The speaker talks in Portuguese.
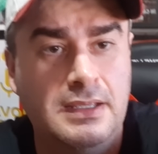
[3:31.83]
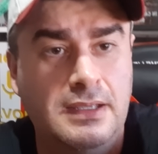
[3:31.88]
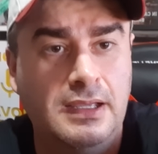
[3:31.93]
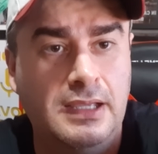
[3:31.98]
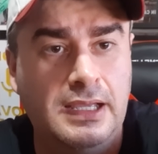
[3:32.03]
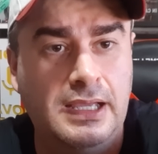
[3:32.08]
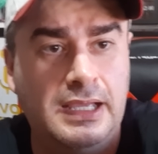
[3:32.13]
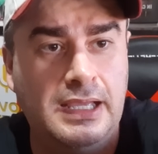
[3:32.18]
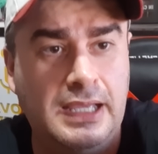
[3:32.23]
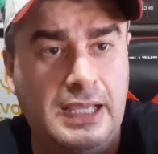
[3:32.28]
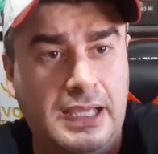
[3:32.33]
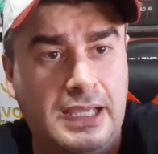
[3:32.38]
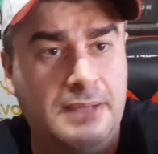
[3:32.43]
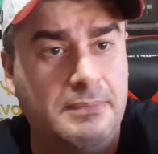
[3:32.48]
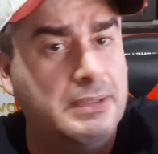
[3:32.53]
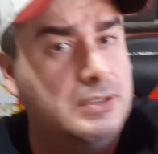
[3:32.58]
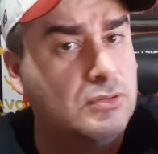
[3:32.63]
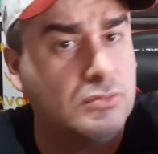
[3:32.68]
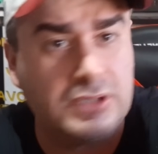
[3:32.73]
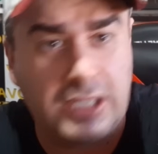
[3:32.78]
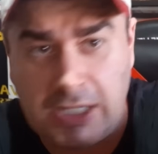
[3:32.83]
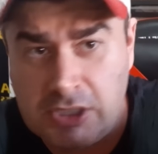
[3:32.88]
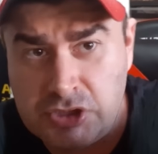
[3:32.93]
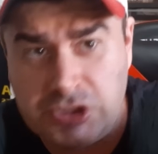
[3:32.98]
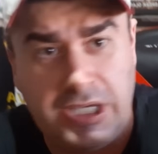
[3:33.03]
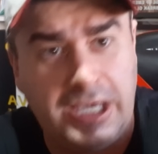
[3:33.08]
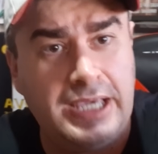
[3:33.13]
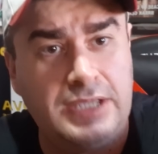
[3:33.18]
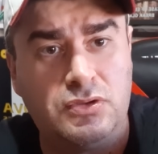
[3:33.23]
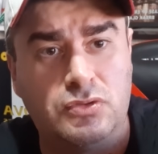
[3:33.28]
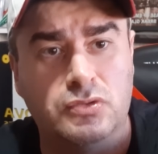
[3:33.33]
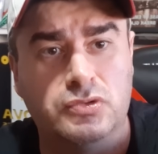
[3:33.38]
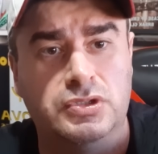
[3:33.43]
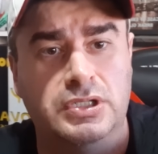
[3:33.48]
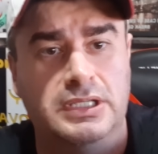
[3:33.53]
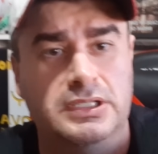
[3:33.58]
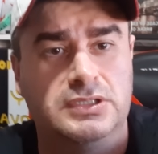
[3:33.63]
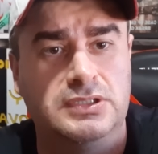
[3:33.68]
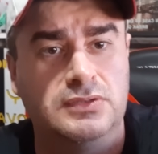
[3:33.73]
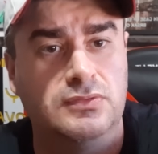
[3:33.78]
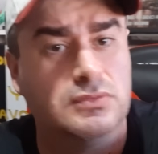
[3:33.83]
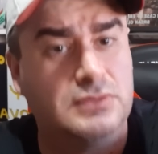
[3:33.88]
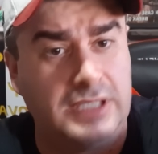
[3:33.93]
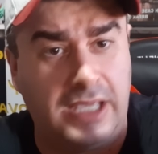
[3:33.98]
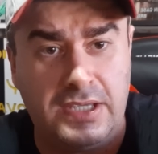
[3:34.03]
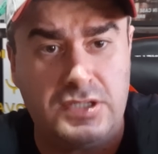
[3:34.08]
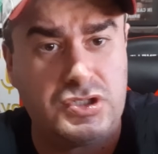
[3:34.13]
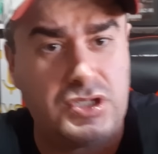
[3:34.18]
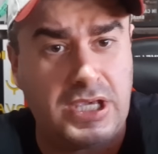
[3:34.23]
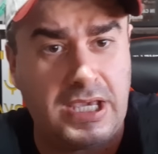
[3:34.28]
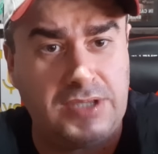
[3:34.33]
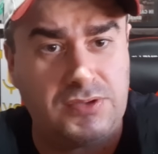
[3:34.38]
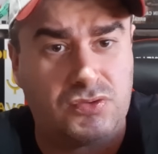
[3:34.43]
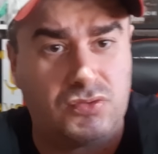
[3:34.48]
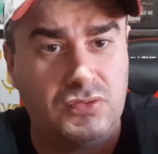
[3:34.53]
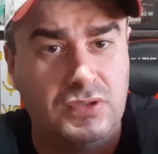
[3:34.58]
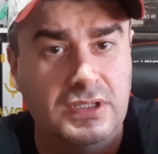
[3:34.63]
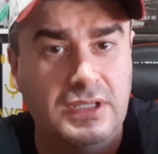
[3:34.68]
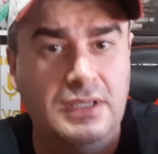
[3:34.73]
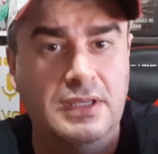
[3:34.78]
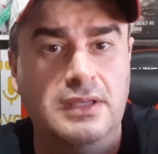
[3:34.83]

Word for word: É, mas não tem jeito, gente. Não tem jeito.